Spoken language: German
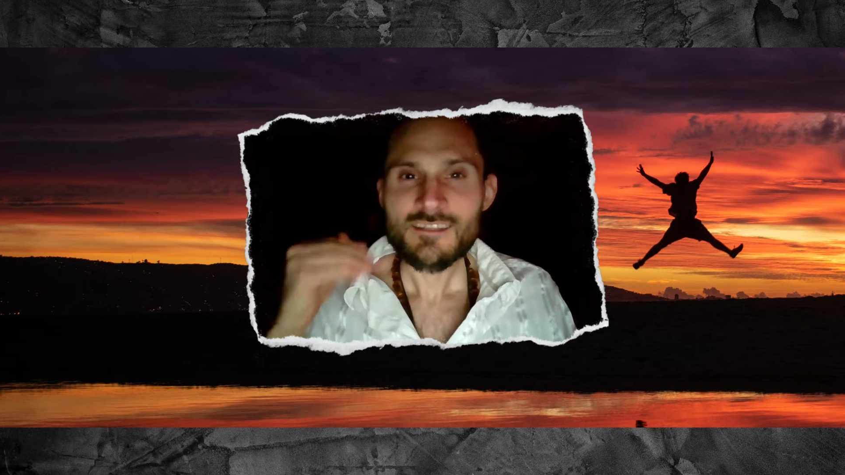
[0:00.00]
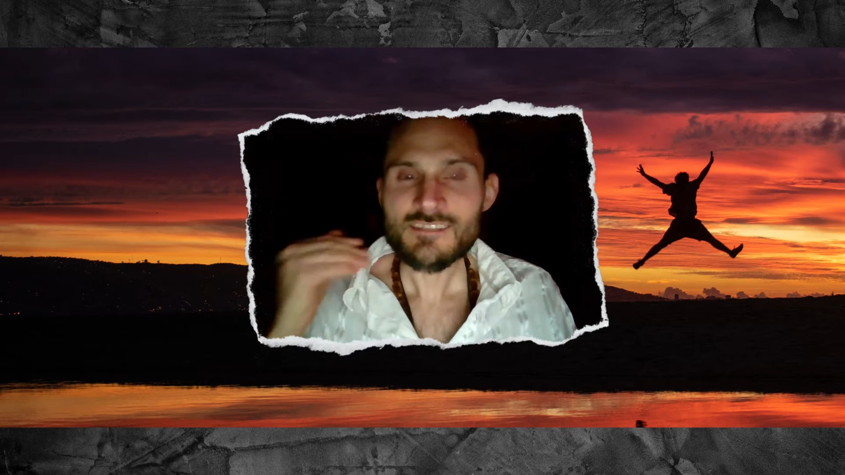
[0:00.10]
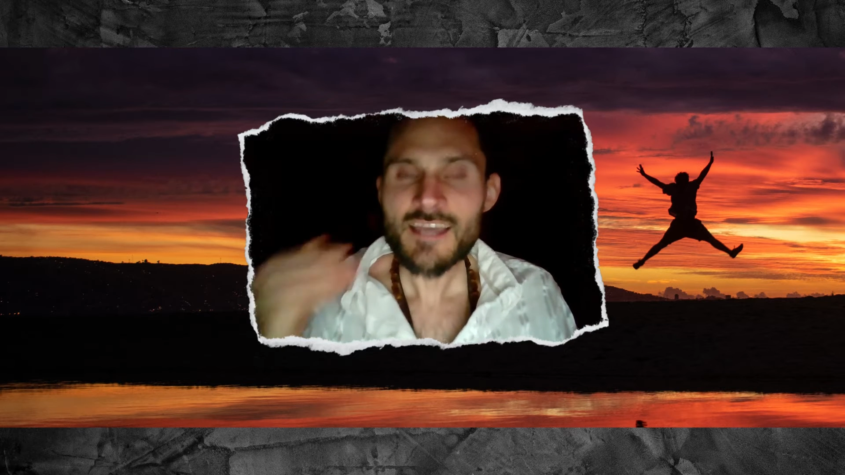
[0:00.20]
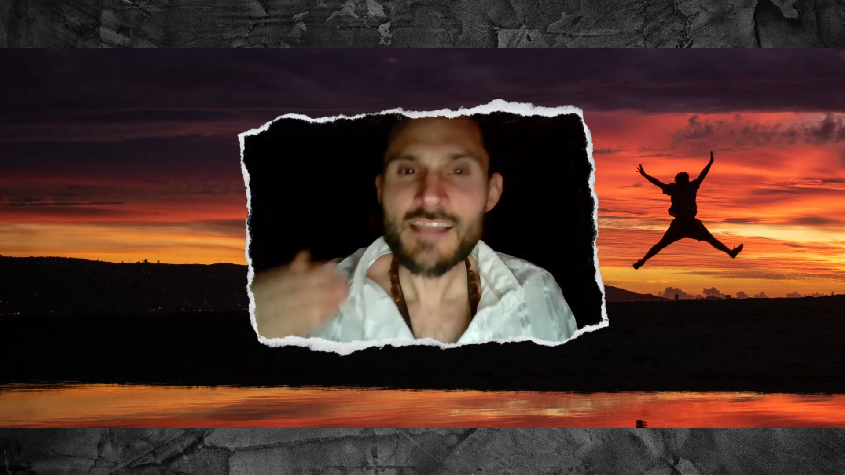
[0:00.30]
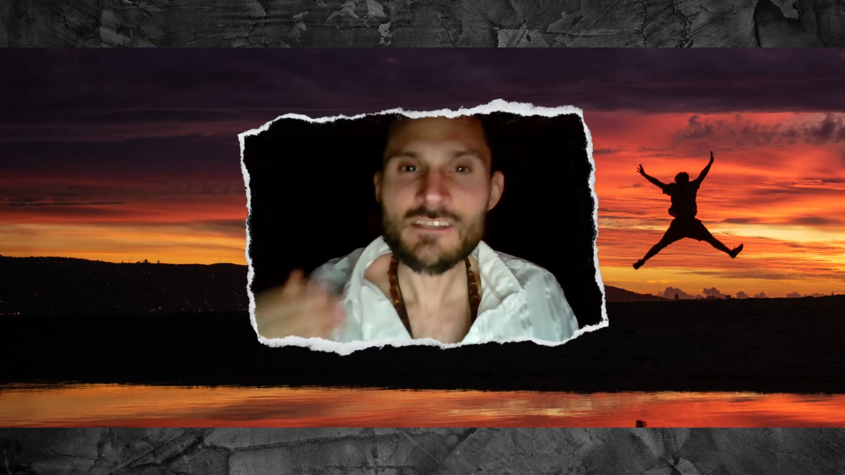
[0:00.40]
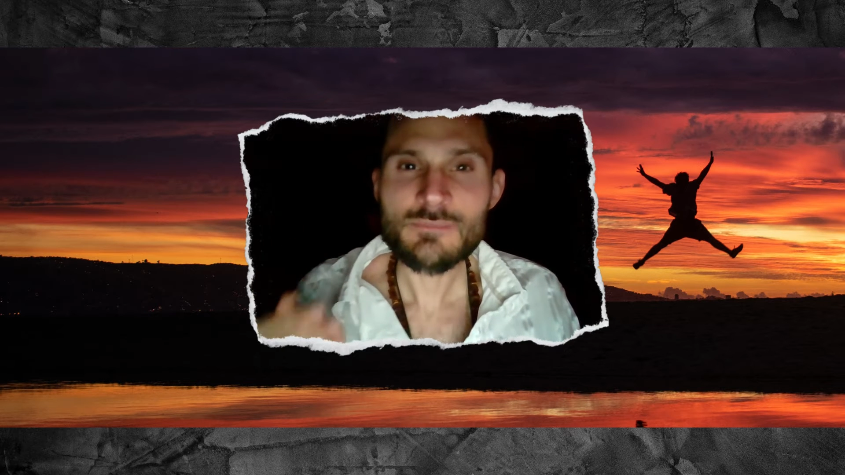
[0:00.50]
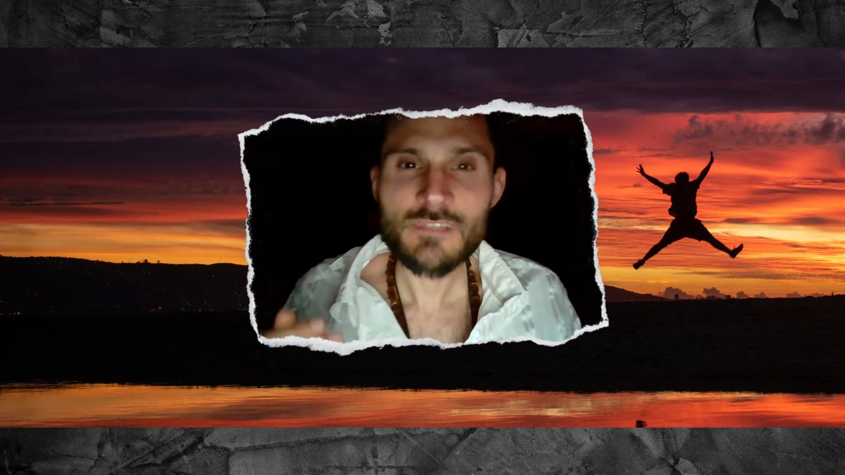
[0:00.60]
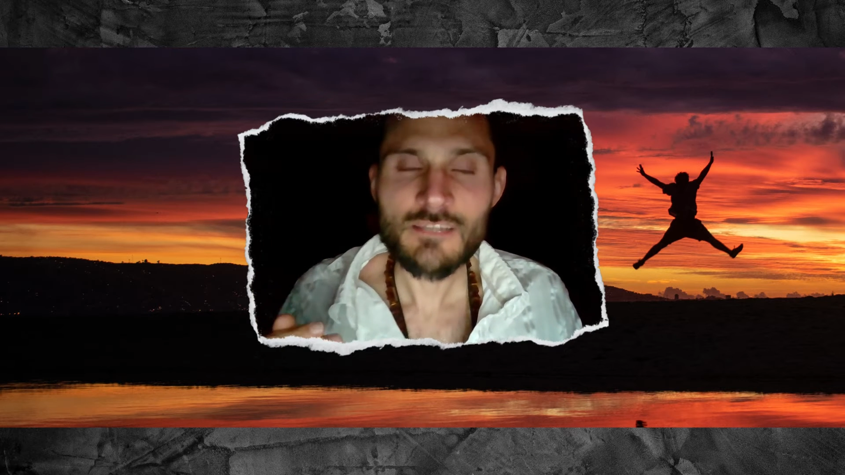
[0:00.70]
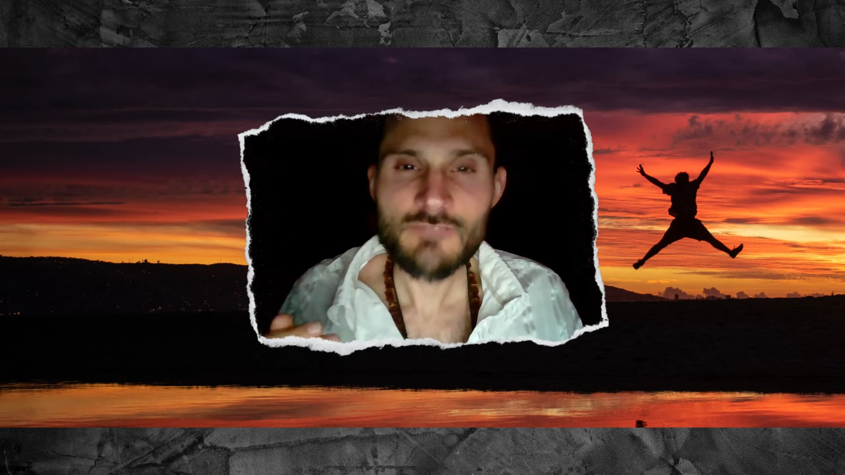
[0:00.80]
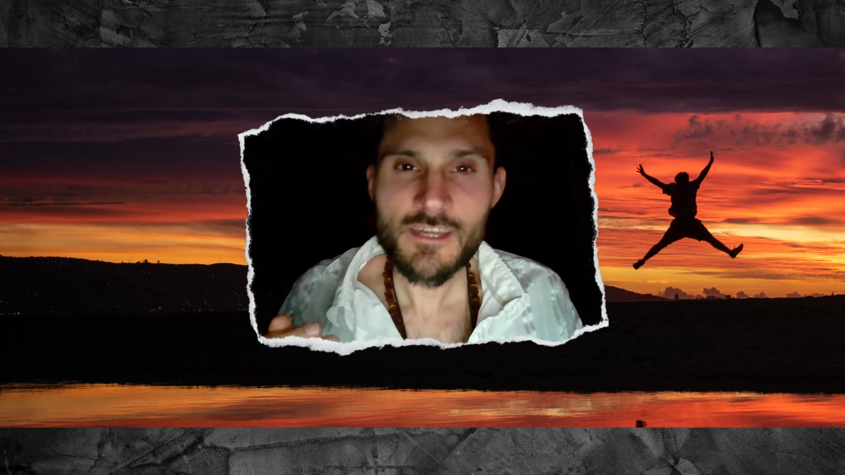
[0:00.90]
teile es mit
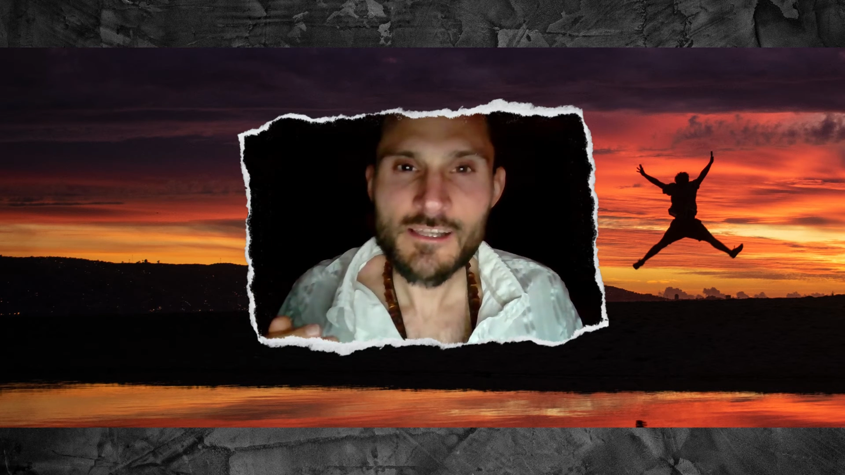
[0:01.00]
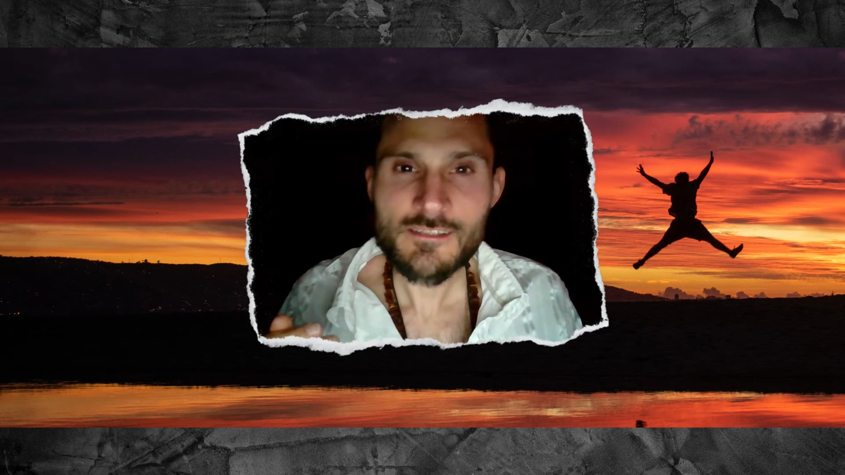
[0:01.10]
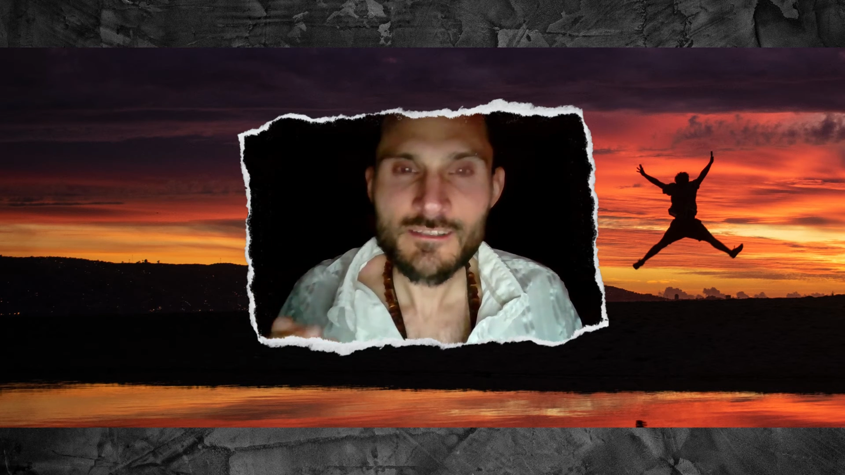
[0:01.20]
der Welt,